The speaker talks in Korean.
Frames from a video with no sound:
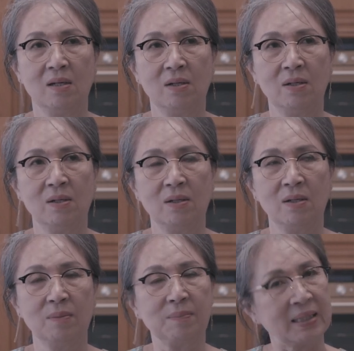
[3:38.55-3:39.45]

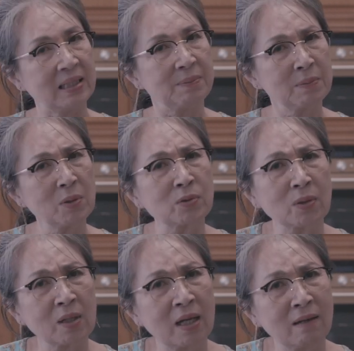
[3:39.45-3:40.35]
어, 만나 뵈면
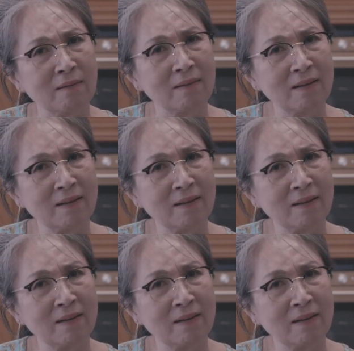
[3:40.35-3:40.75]
어떨까요?